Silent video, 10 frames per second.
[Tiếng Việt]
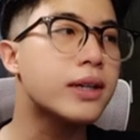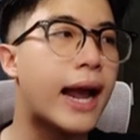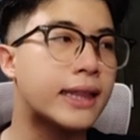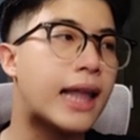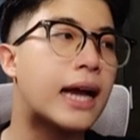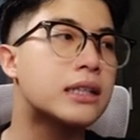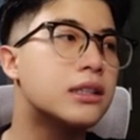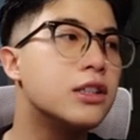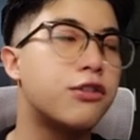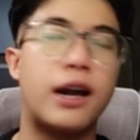đang tăng
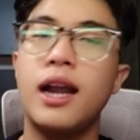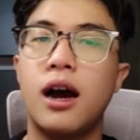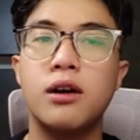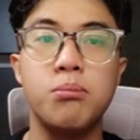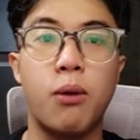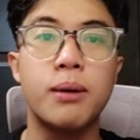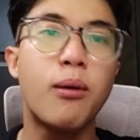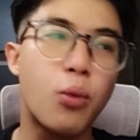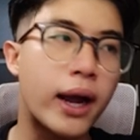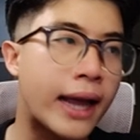chưa phải là ở một cái mốc
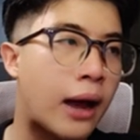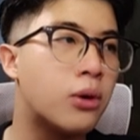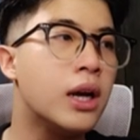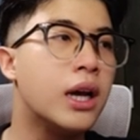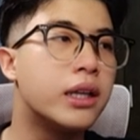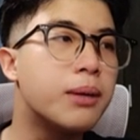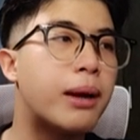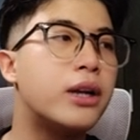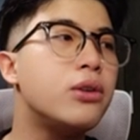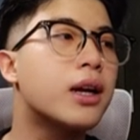quá cao nhưng mà
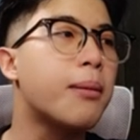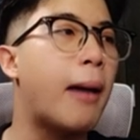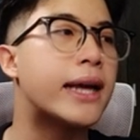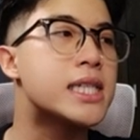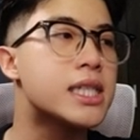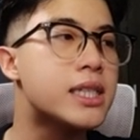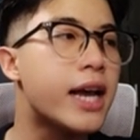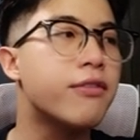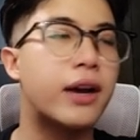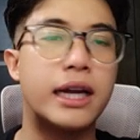nếu như các bạn
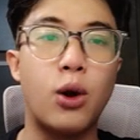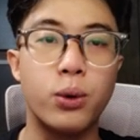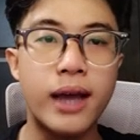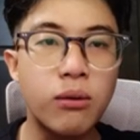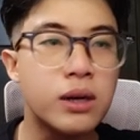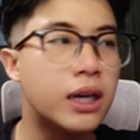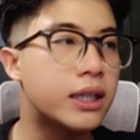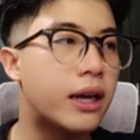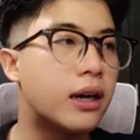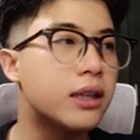xét về cái độ dốc
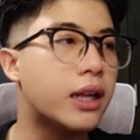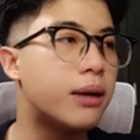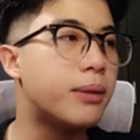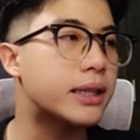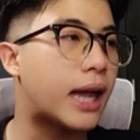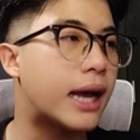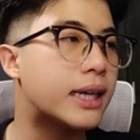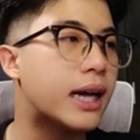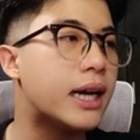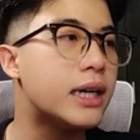thì ở thời điểm hiện tại
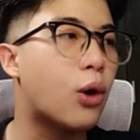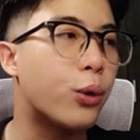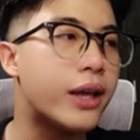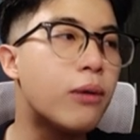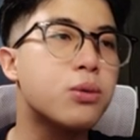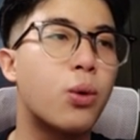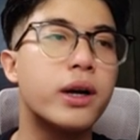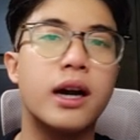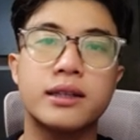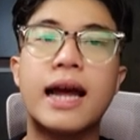cái độ dốc của cái
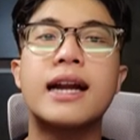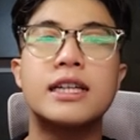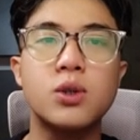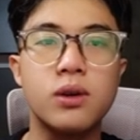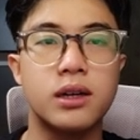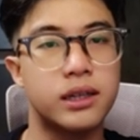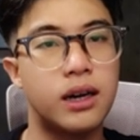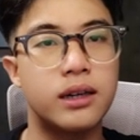đợt tăng lãi suất ờ,